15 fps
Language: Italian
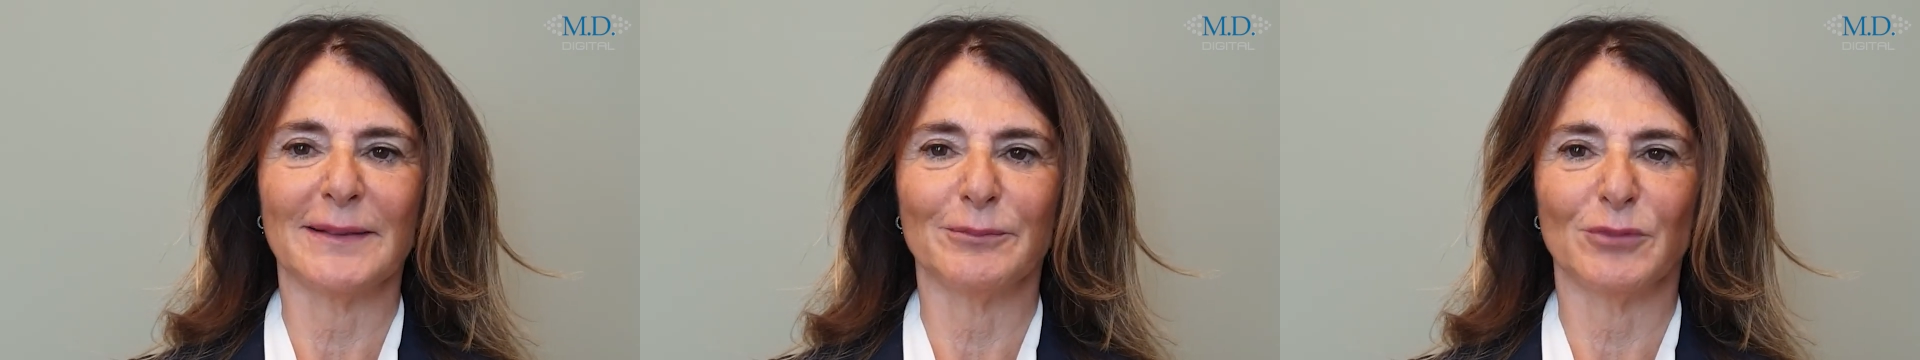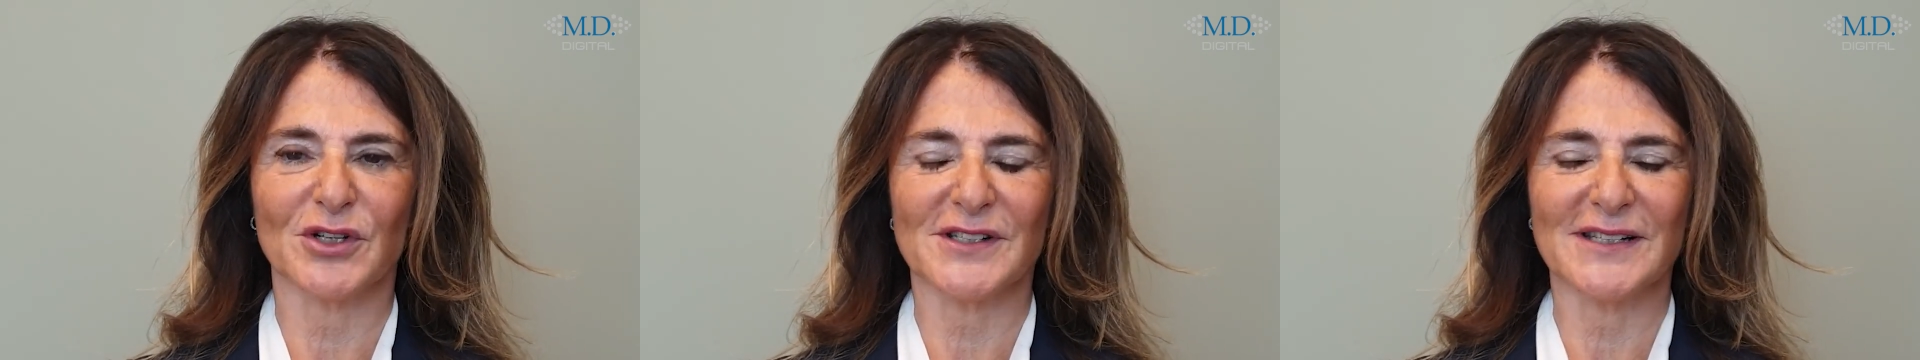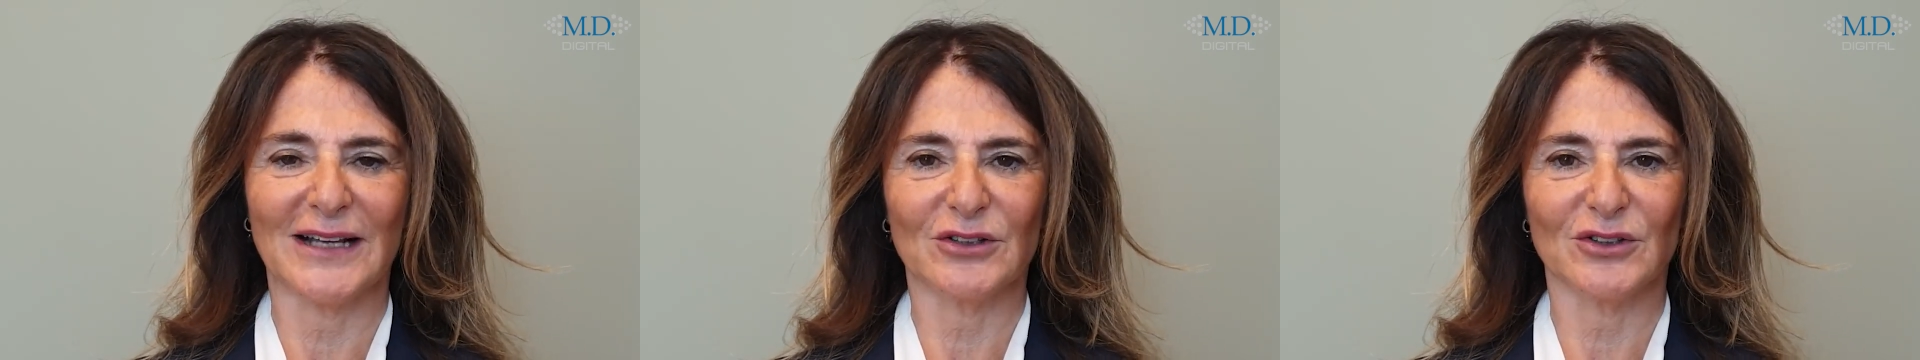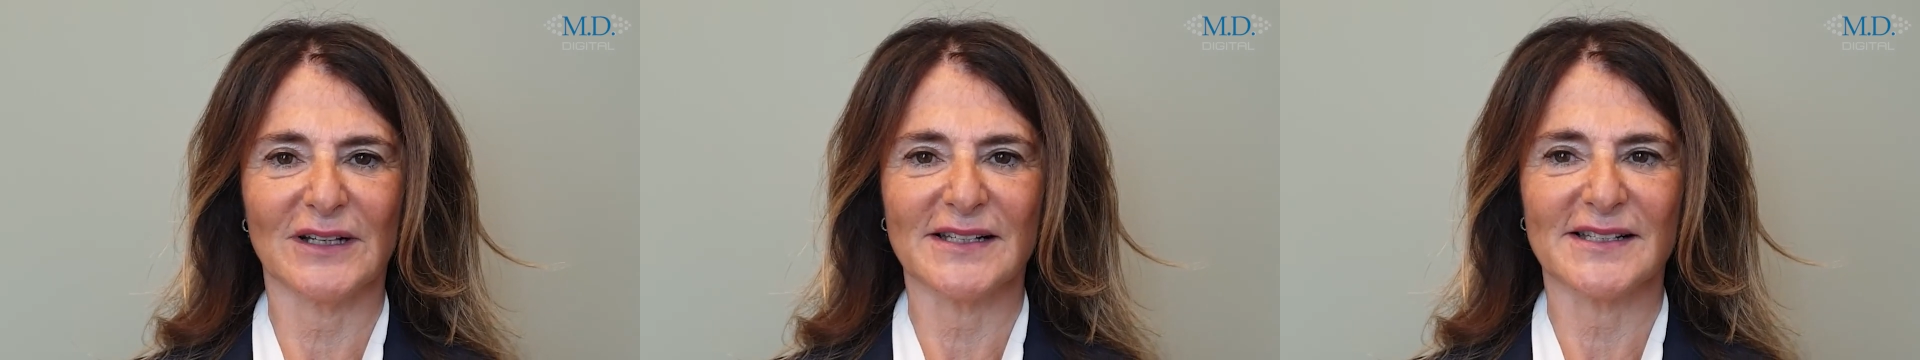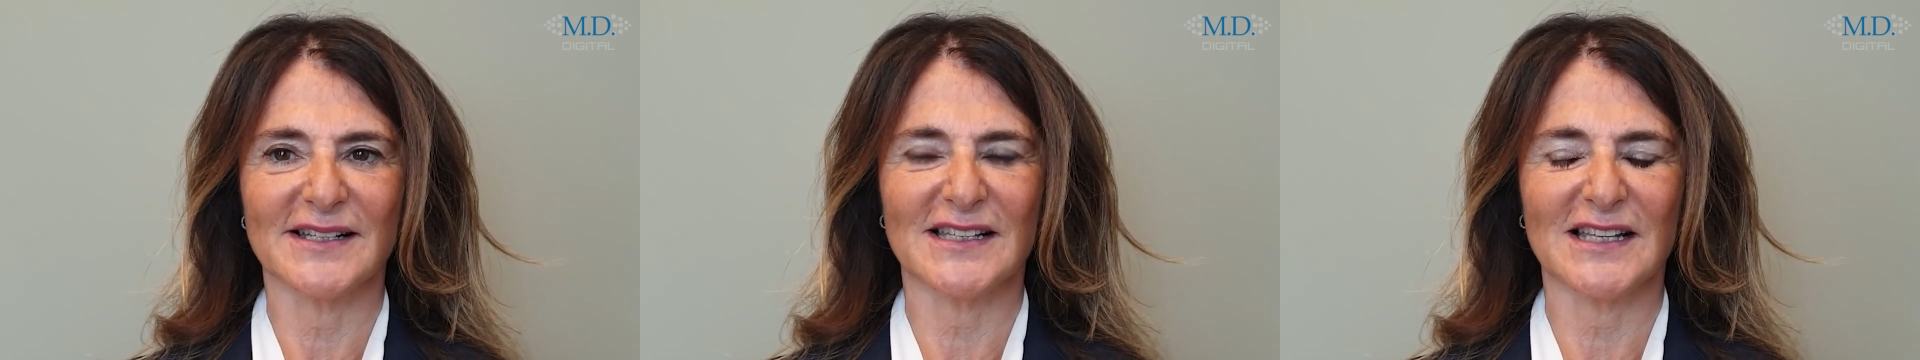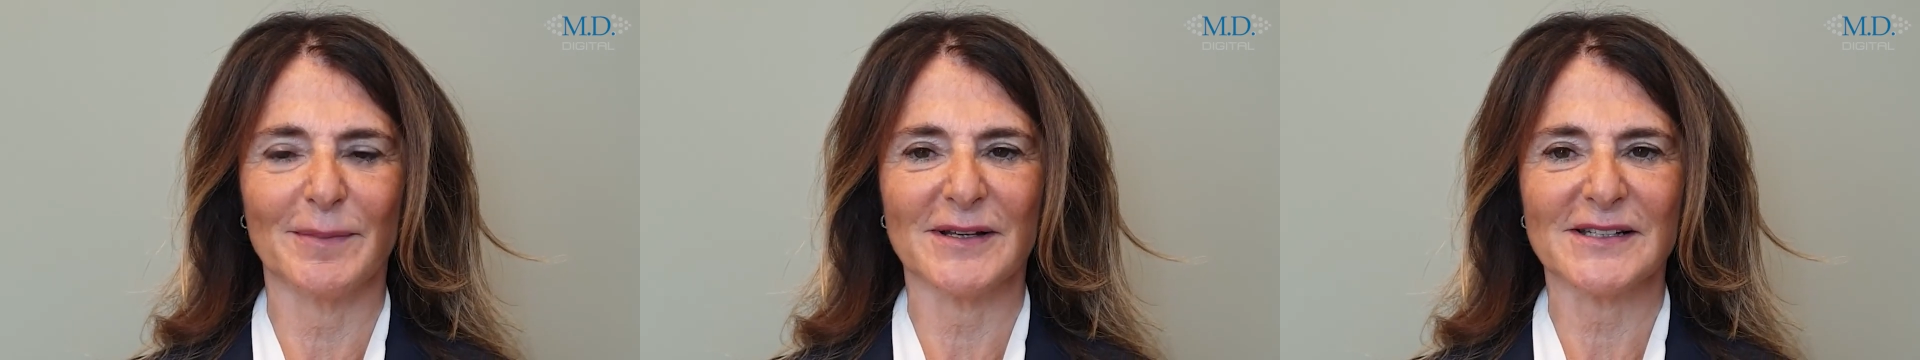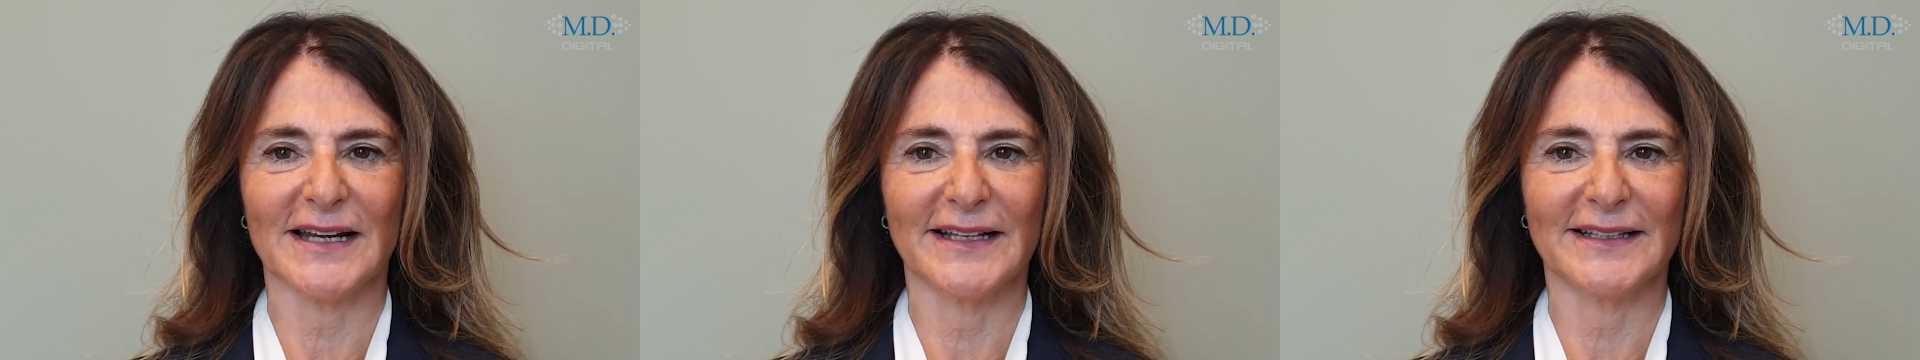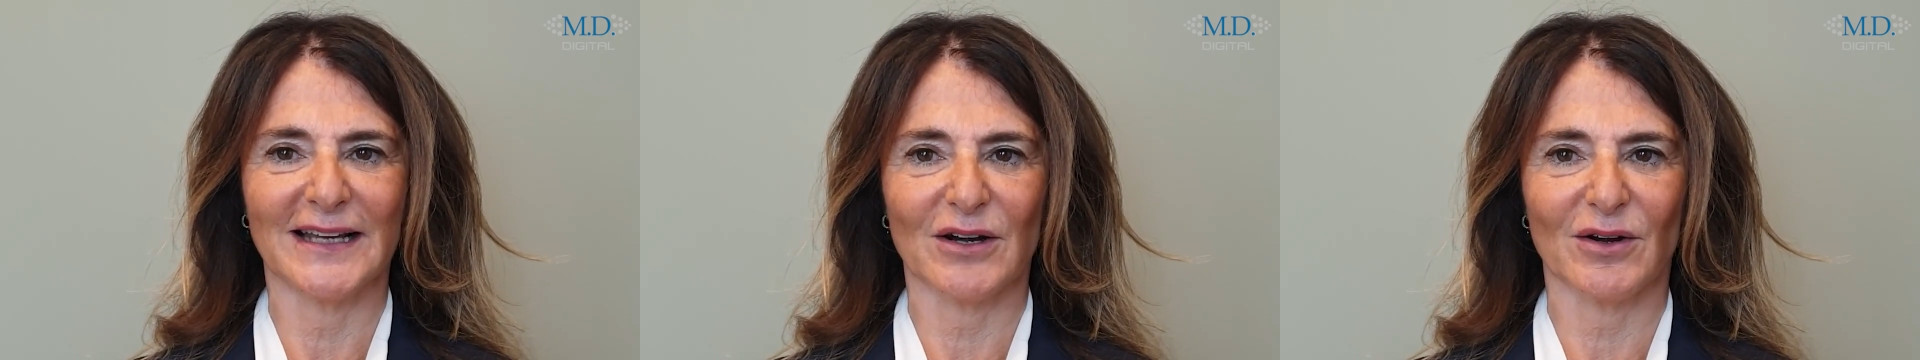rimborsato dal Sistema
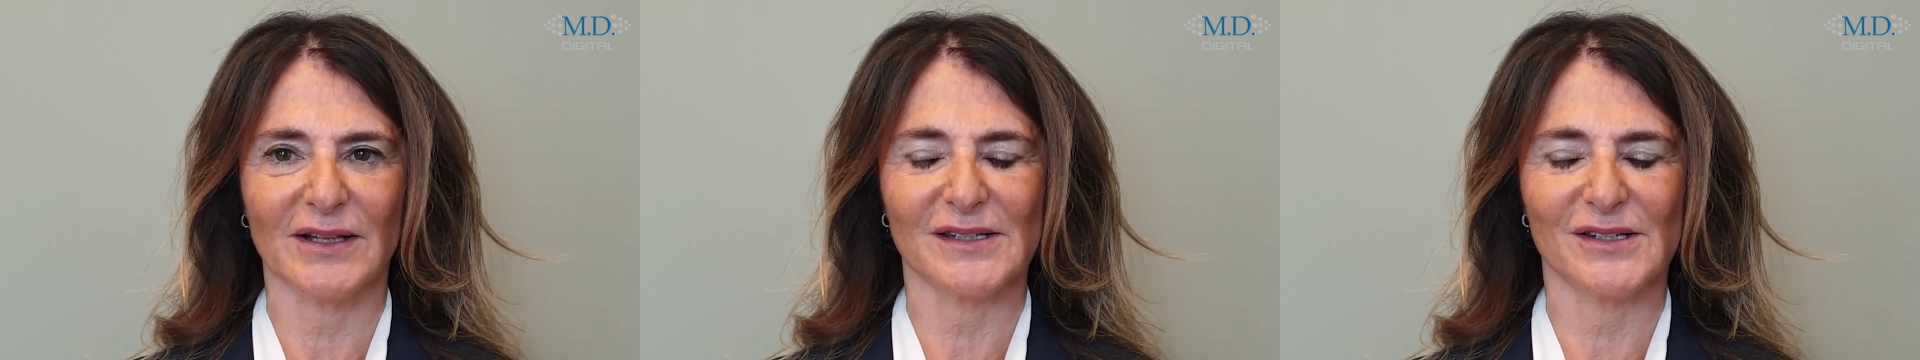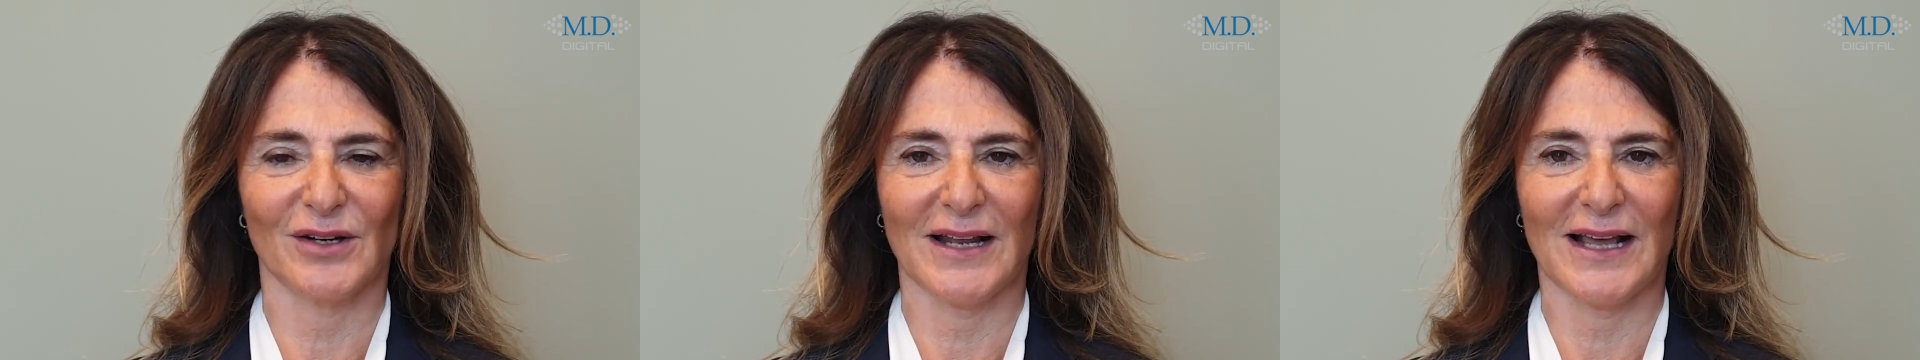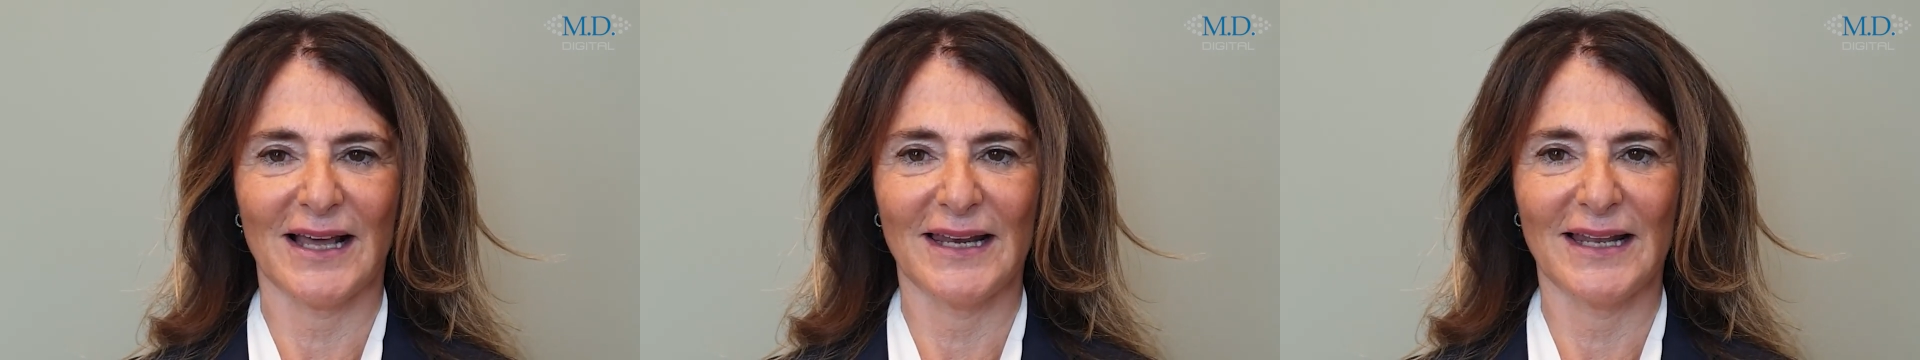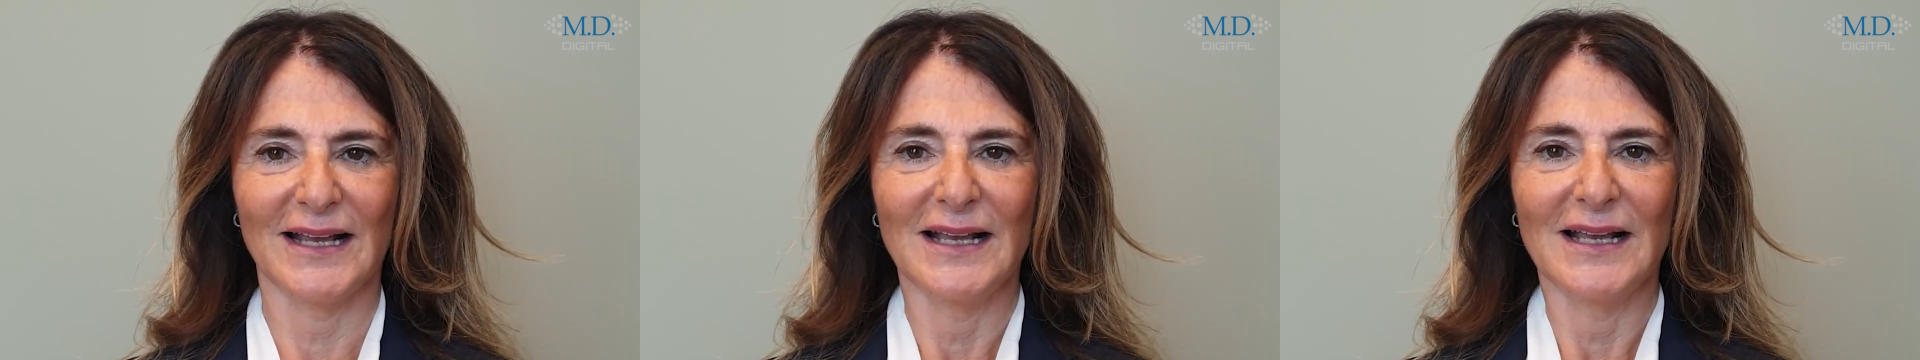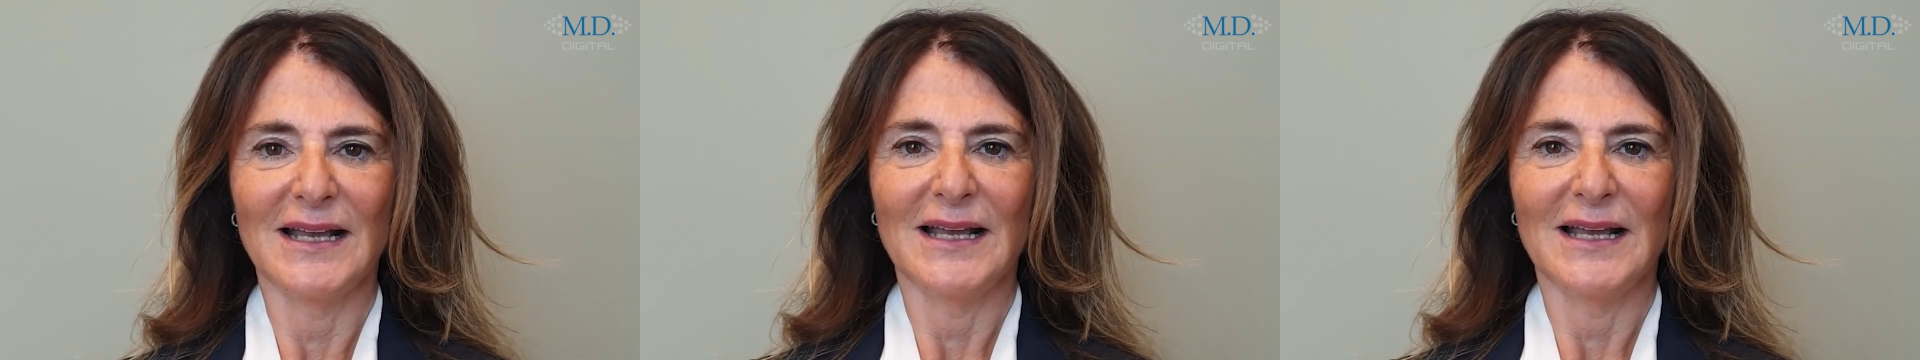Sanitario Nazionale.